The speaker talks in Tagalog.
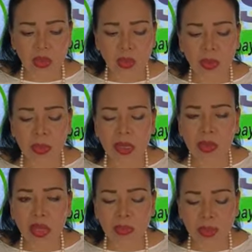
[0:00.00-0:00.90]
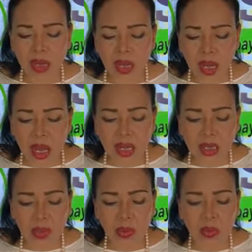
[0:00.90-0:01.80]
o meron kayong mga
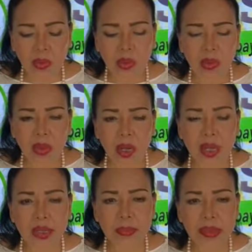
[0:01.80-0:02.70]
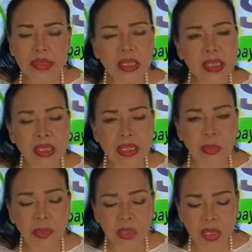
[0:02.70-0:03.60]
kalyo, ay imisan hindi
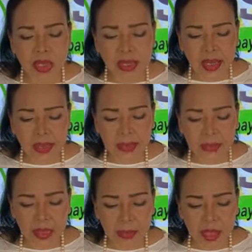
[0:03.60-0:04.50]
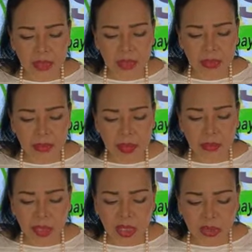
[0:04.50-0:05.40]
mo yan nararamdaman. May
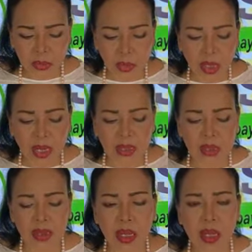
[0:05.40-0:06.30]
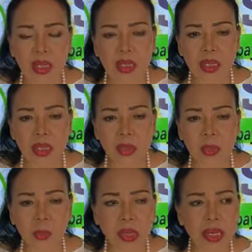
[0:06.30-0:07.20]
mga sugat na
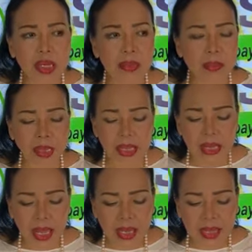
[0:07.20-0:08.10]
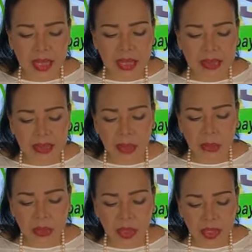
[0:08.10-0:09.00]
ito pala'y malala na, hindi
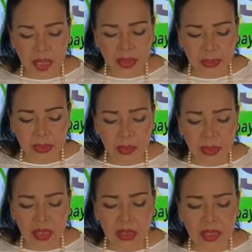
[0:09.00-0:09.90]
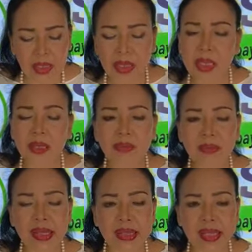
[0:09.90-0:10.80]
mo nararamdaman,
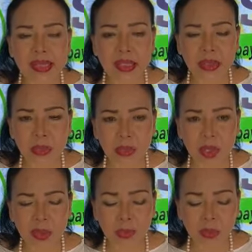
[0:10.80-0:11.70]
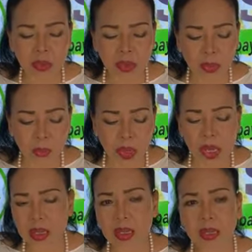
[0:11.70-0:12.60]
infected na yung sugat mo, hindi
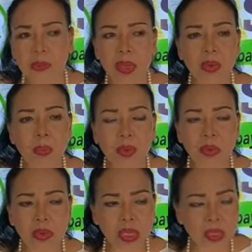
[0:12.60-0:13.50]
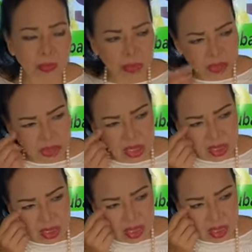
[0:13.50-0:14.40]
pa. Meron po ako naging
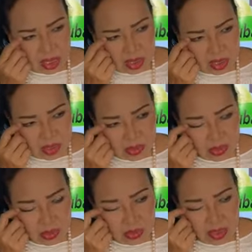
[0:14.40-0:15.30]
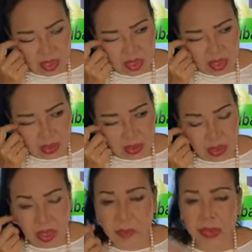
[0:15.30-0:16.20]
pasyente, no, yung kanyang
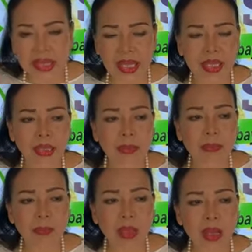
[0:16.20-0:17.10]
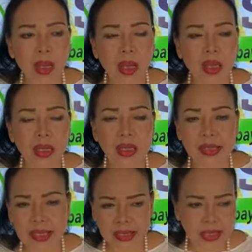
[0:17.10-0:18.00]
kapatid, ay
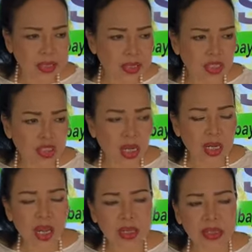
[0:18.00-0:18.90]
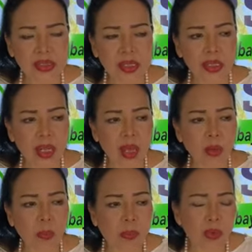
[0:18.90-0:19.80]
nagtitinda siya, lagi siya
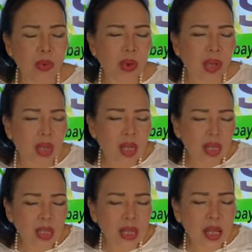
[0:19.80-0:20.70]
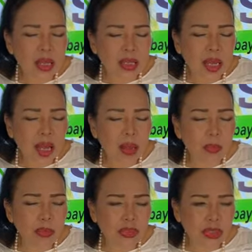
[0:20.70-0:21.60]
nakaupo, nang,
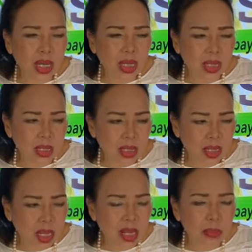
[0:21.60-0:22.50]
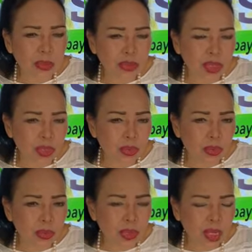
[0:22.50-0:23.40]
nangamot siya, nakalmot niya
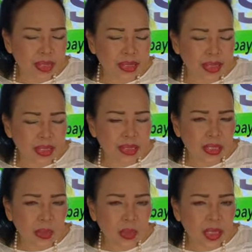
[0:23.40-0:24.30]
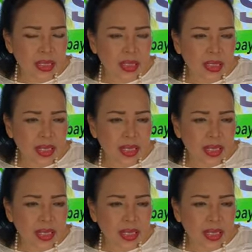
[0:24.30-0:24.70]
yung katikati ng kanyang